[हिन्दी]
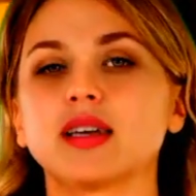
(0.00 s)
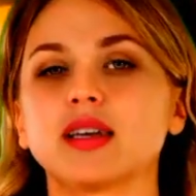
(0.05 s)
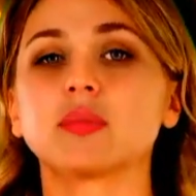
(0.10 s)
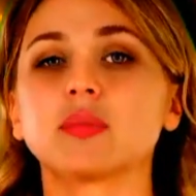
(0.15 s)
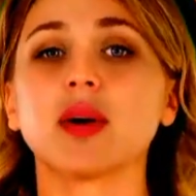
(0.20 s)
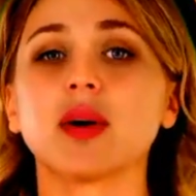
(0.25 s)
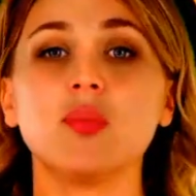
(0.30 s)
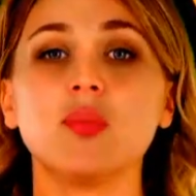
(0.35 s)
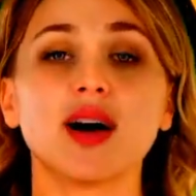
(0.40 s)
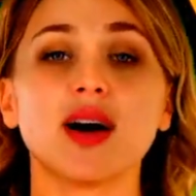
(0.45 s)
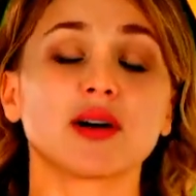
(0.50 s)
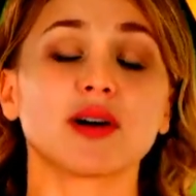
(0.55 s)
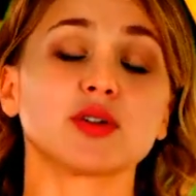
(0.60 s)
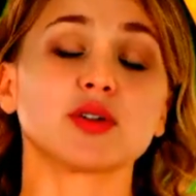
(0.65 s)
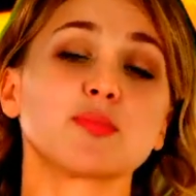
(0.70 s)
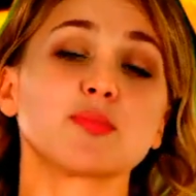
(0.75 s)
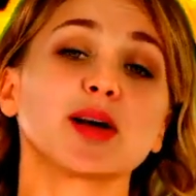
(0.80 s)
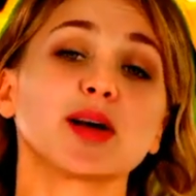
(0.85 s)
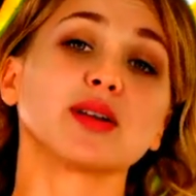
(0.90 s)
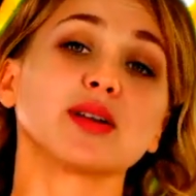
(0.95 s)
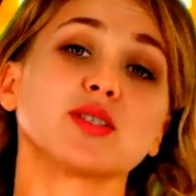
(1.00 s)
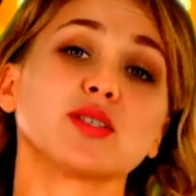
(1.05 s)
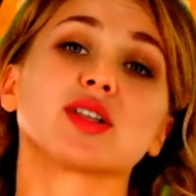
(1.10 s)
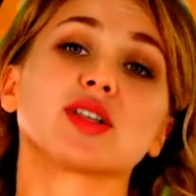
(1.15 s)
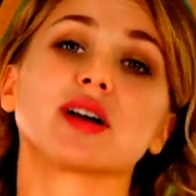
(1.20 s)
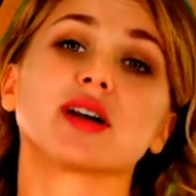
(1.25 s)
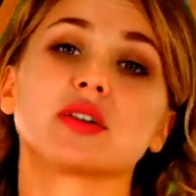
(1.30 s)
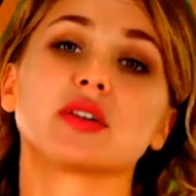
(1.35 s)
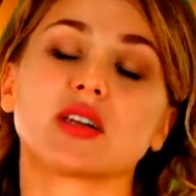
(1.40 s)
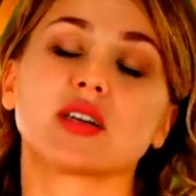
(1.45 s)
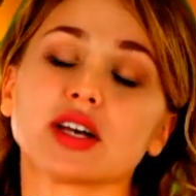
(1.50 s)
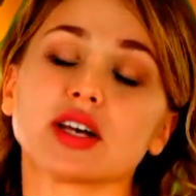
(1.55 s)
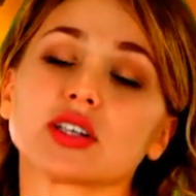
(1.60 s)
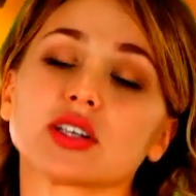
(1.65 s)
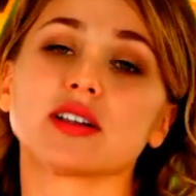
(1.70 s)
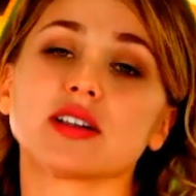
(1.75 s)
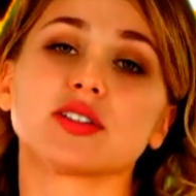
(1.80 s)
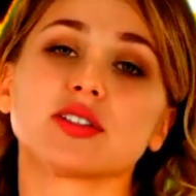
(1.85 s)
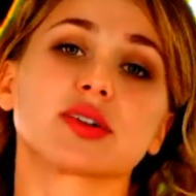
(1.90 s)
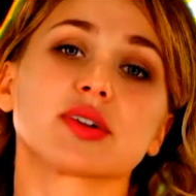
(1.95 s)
कि मैं वहाँ तुम्हारे साथ नहीं रह